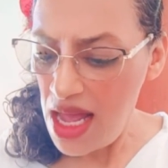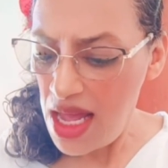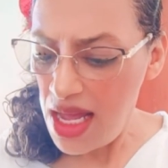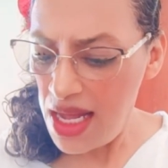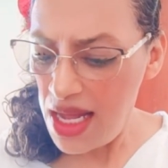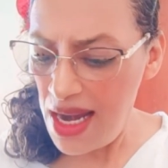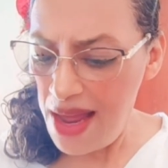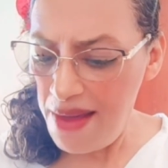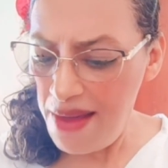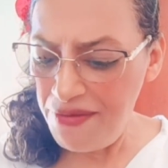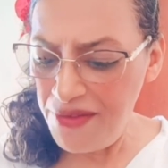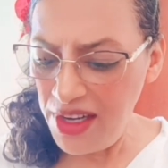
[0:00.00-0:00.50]

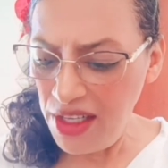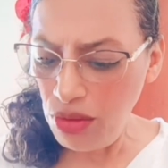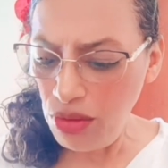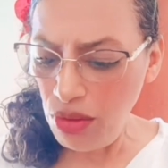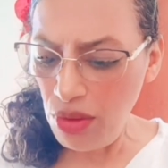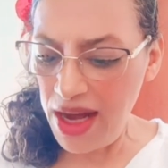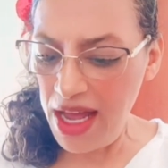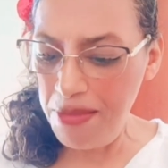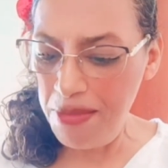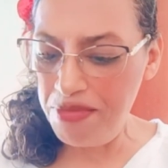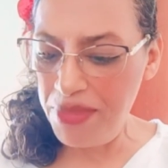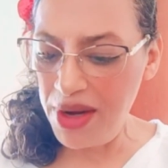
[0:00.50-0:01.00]
E levando o
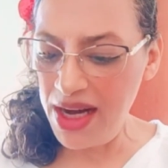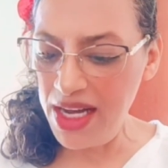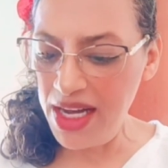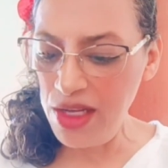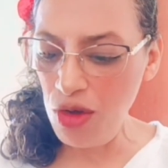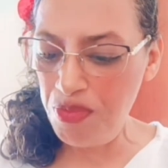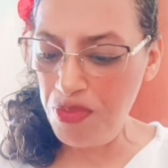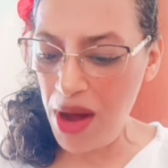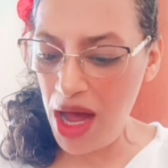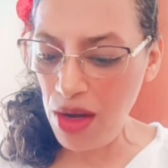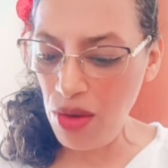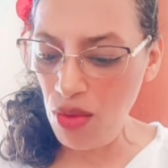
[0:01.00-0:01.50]

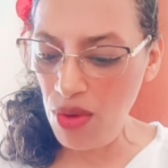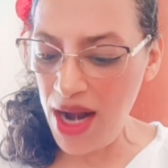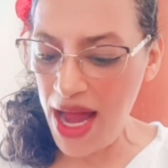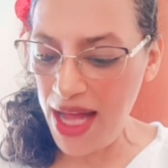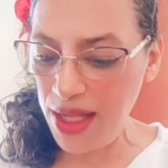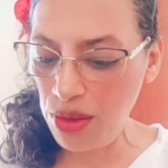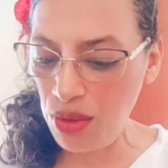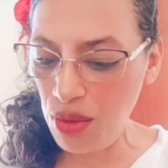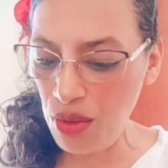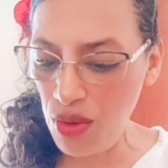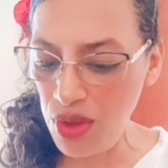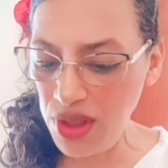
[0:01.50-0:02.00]
rebanho para o
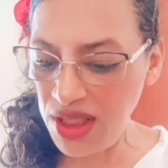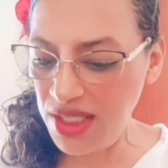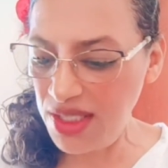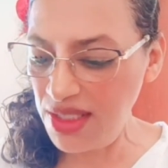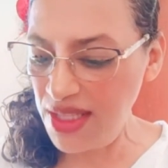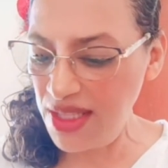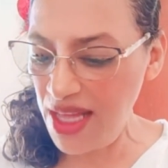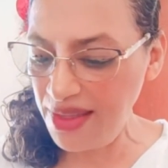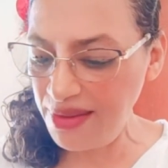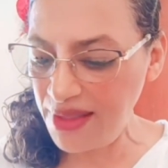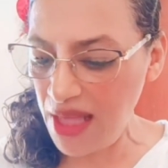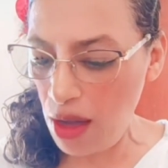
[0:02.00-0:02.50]
lado
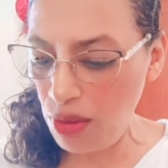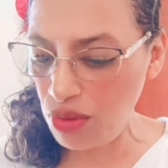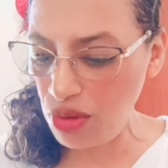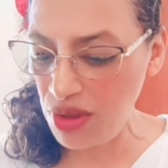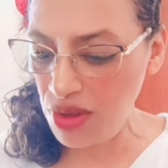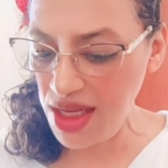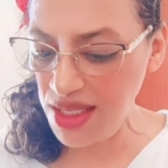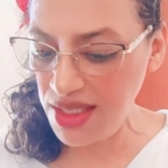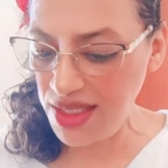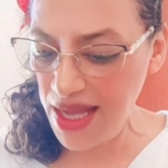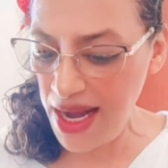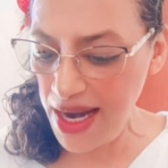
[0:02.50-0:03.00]
ocidental do é.
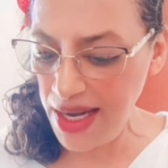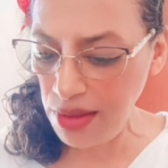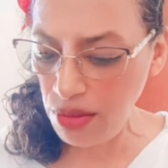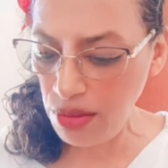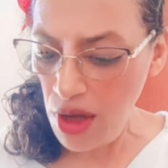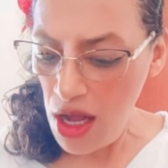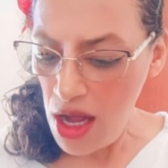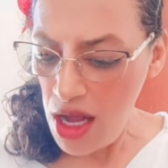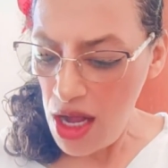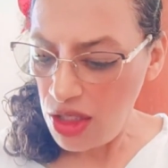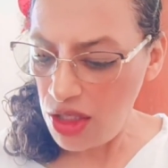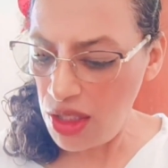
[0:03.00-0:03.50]
deserto,
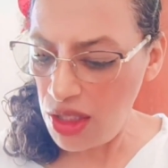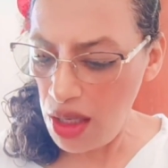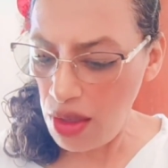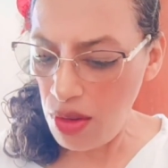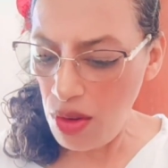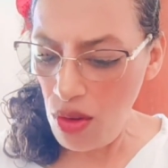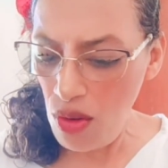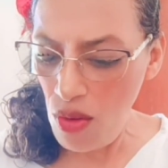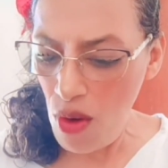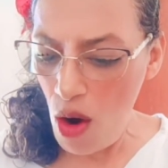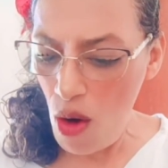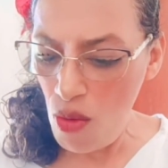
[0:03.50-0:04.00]

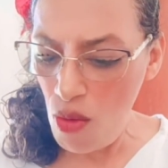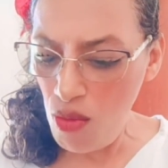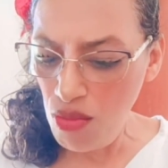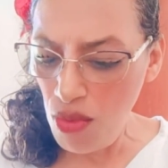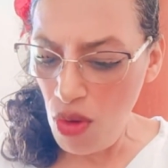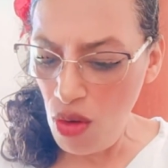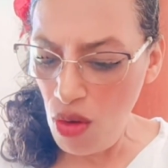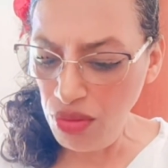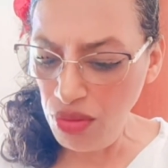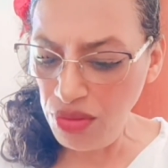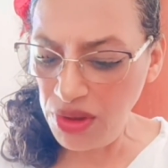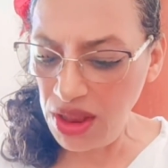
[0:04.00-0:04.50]
chegou ao
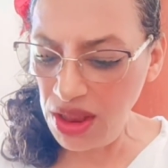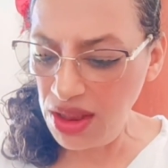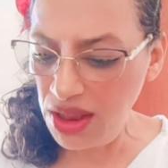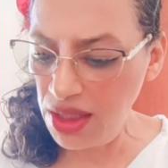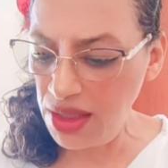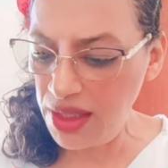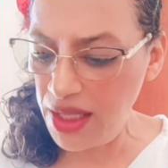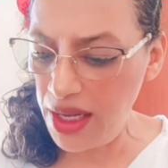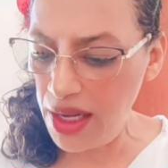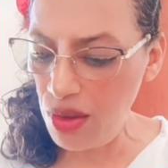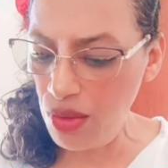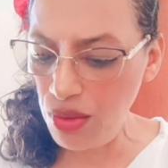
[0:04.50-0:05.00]
monte de
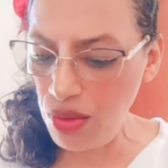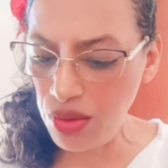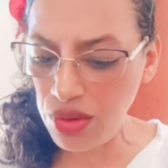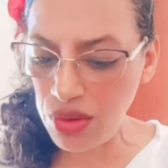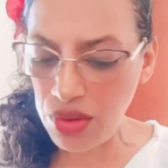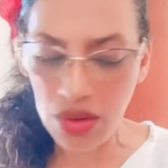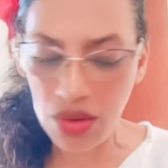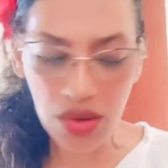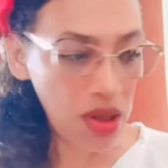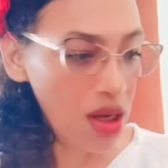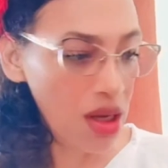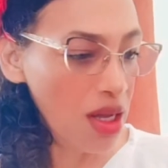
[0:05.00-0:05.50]
Deus,
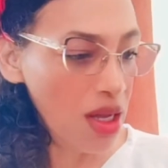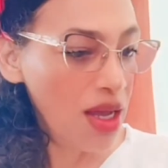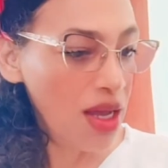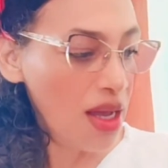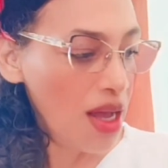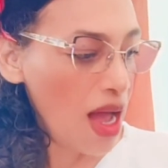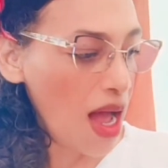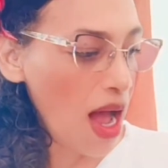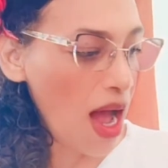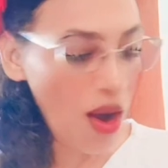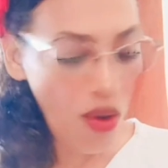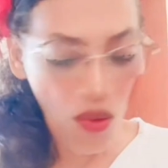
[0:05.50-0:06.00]

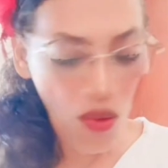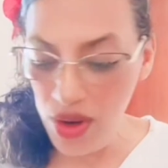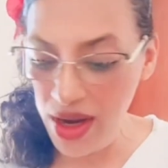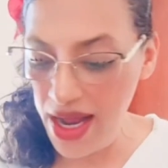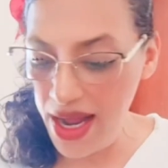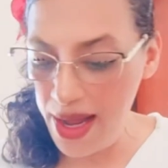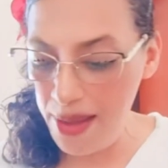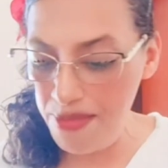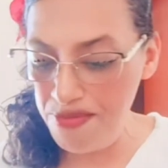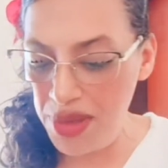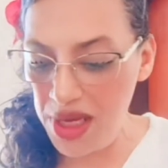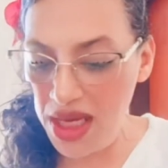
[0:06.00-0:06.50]
a
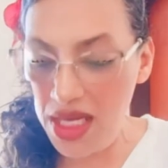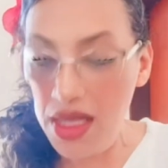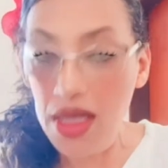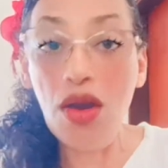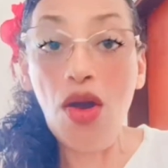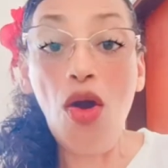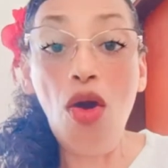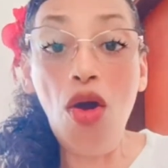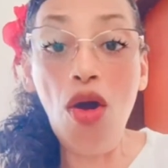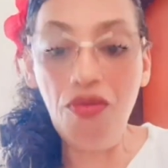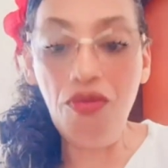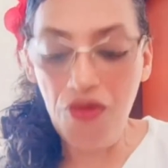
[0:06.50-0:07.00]
Horebe.
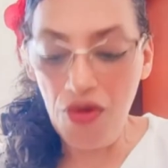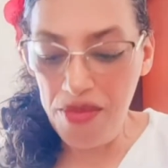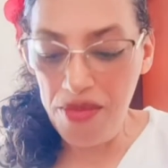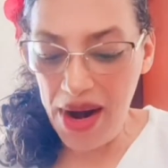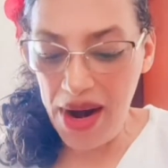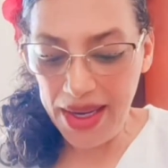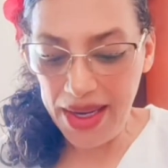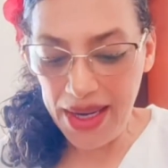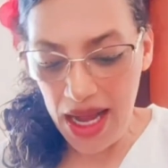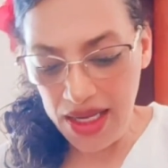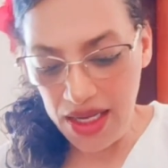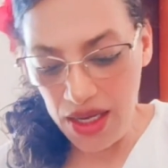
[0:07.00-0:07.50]
Ó, vou
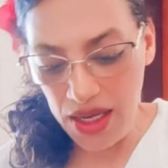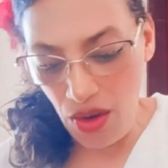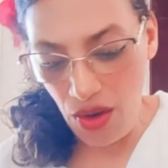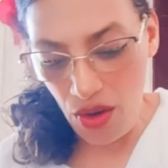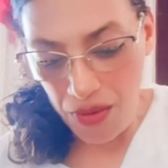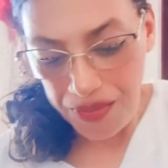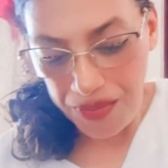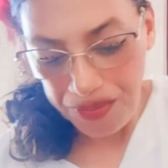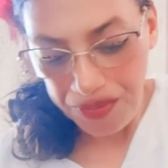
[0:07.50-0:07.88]
marcar aqui, ó.